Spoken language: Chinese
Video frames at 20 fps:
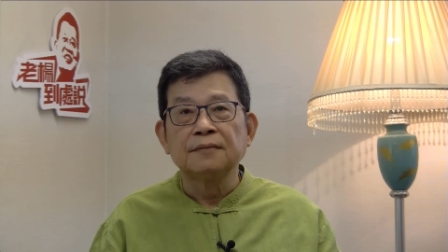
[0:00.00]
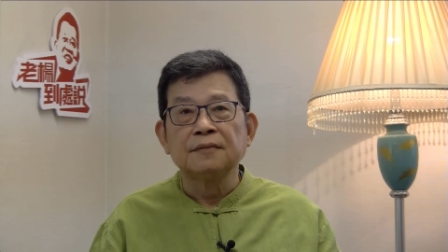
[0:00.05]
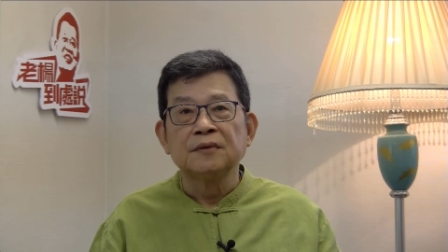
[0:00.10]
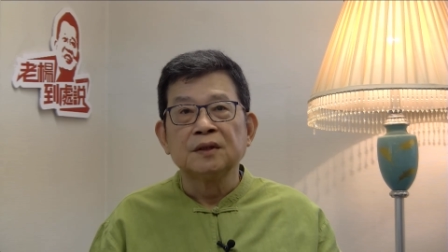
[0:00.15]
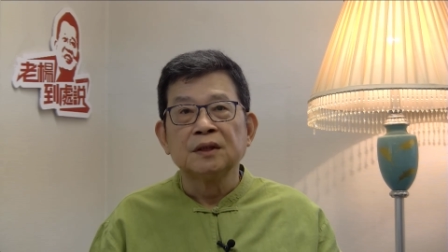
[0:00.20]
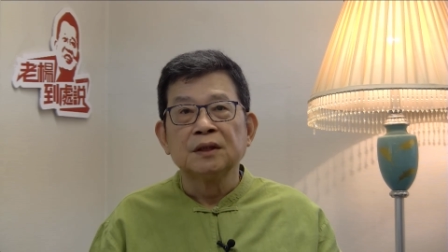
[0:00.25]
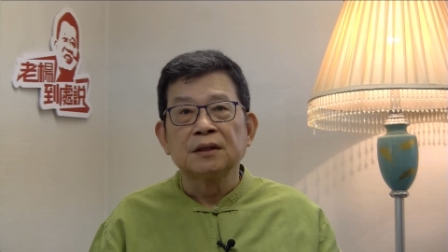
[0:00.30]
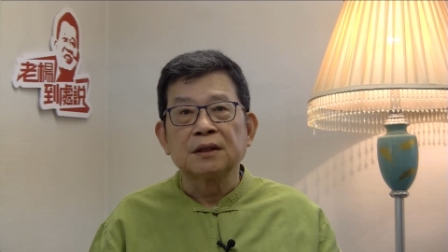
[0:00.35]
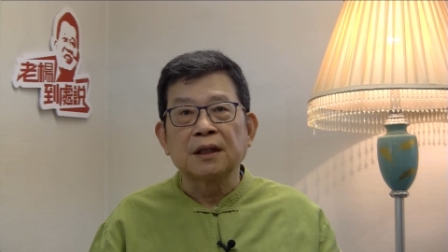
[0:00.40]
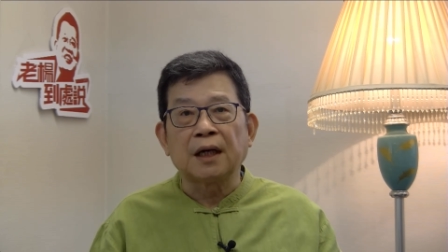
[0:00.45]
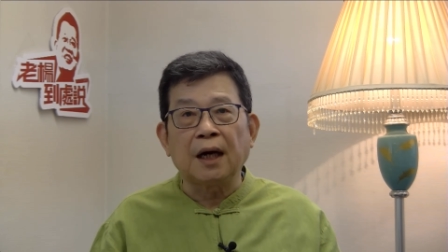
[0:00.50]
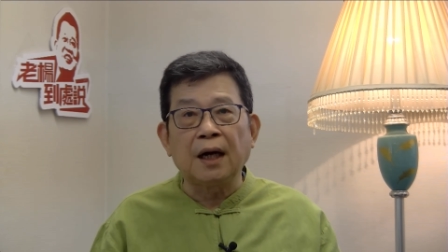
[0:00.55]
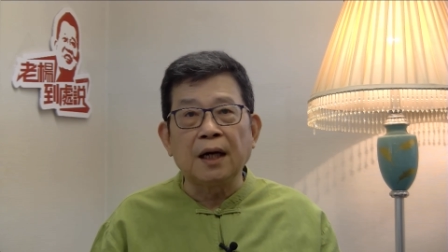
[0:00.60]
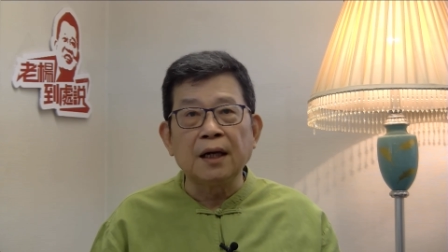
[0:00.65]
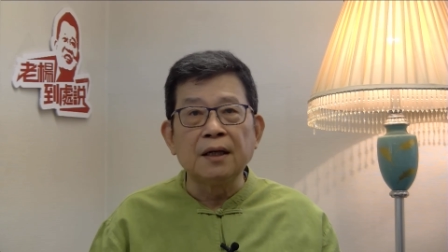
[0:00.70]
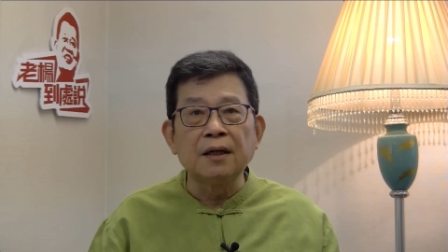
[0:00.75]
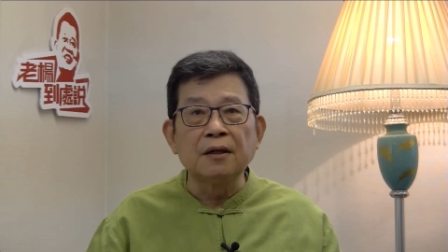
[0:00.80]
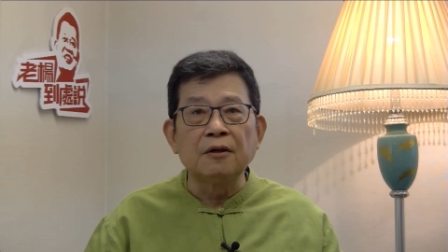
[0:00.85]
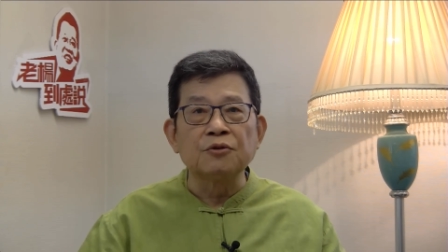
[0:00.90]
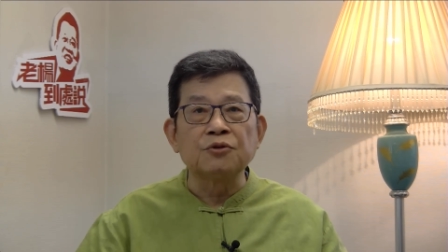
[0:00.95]
它
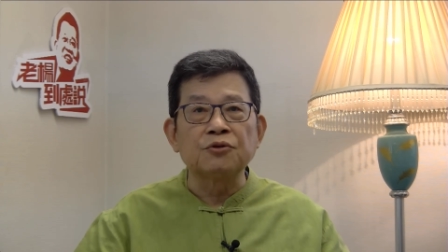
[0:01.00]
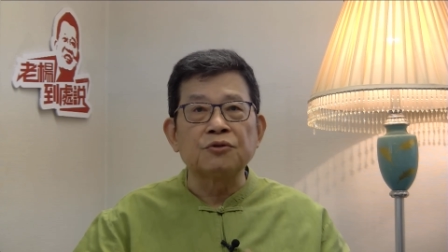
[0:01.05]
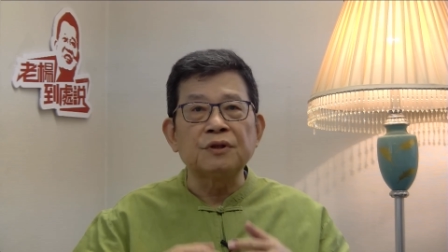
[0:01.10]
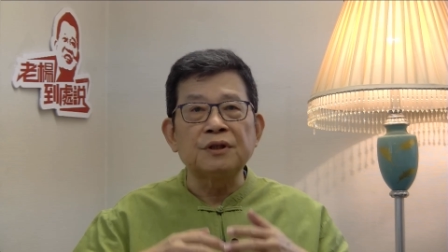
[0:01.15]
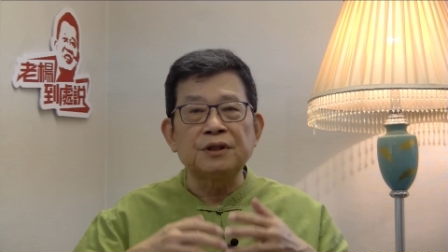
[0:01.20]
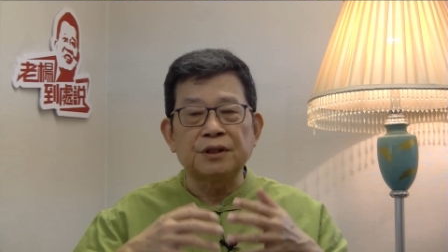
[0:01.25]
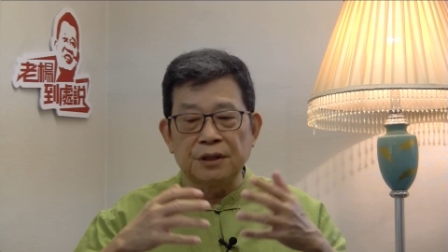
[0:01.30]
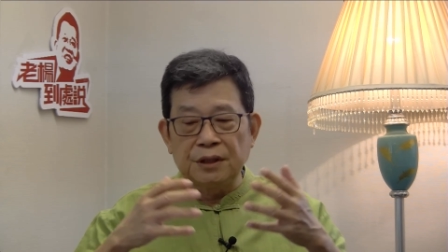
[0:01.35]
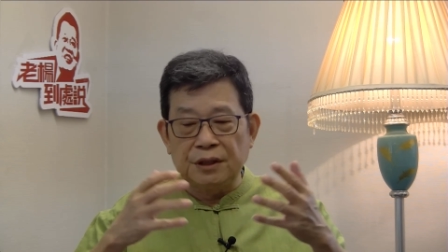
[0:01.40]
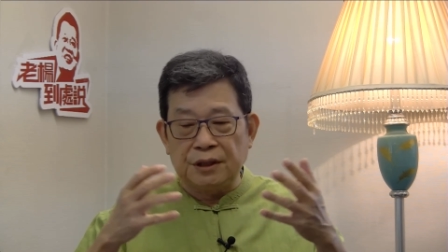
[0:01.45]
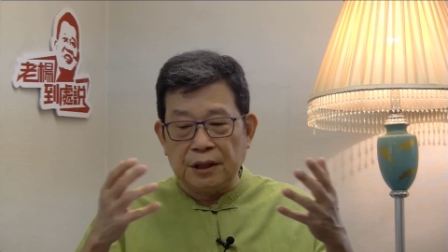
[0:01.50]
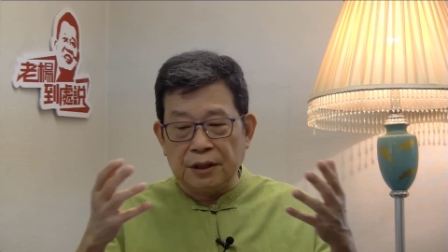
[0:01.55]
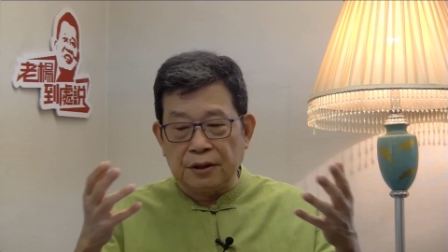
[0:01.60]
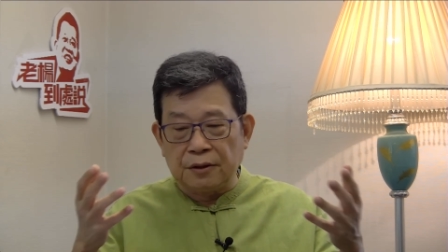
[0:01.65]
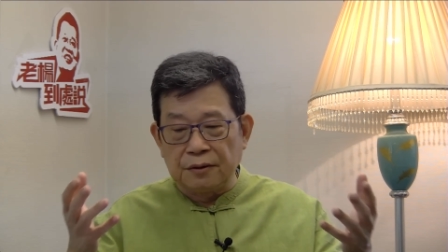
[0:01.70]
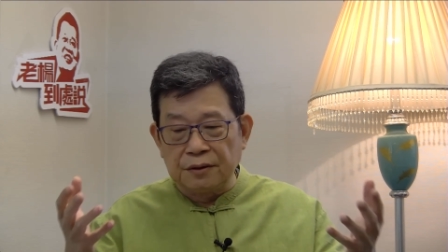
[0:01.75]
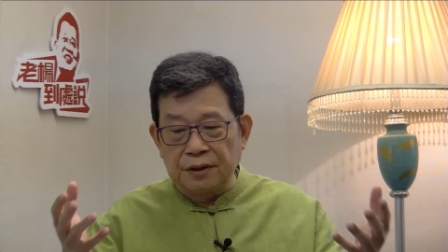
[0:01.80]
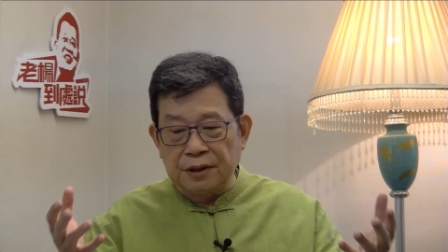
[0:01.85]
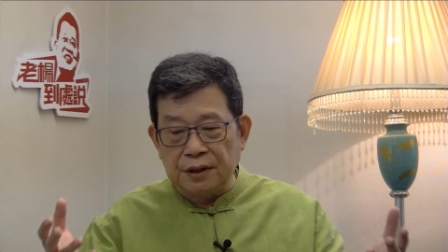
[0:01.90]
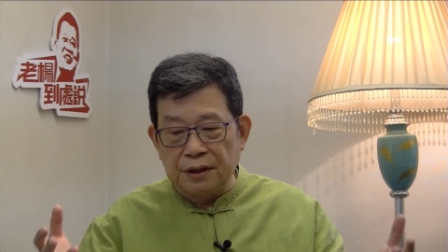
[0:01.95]
能够随时接通
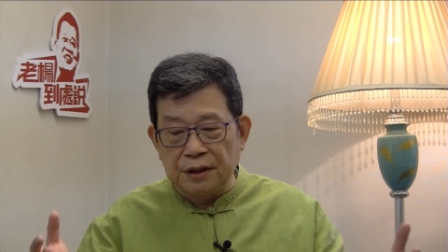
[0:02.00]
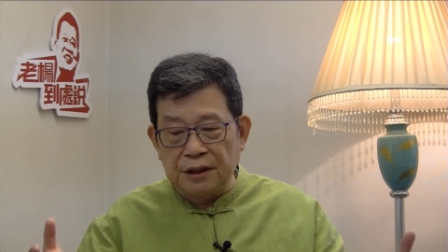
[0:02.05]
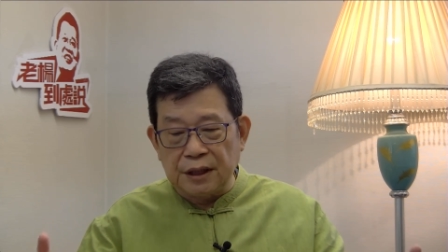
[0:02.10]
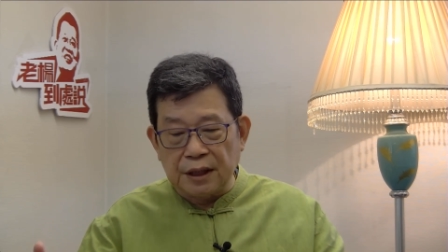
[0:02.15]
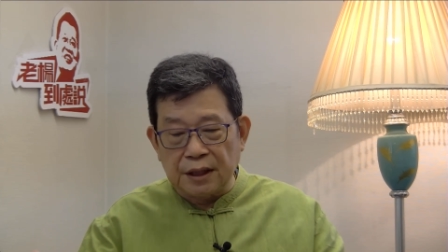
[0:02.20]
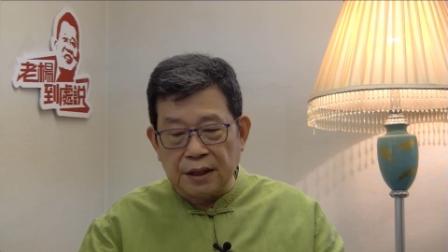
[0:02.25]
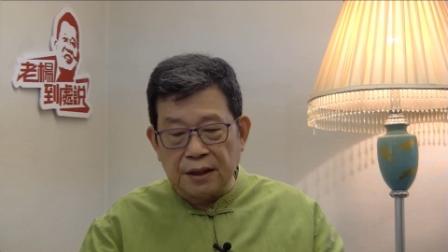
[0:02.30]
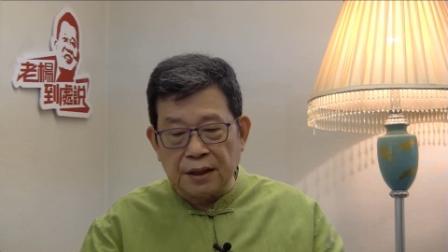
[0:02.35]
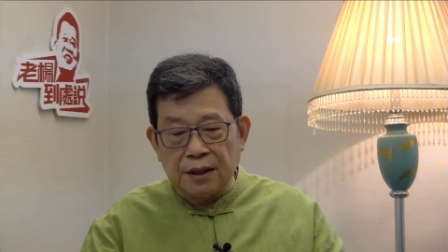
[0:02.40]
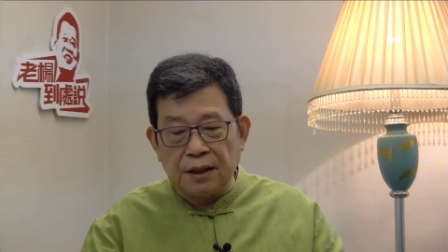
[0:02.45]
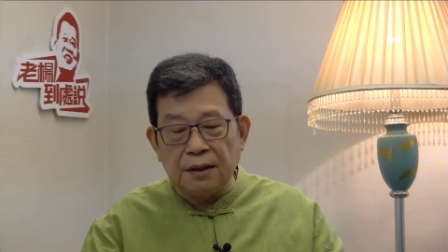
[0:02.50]
世界各地，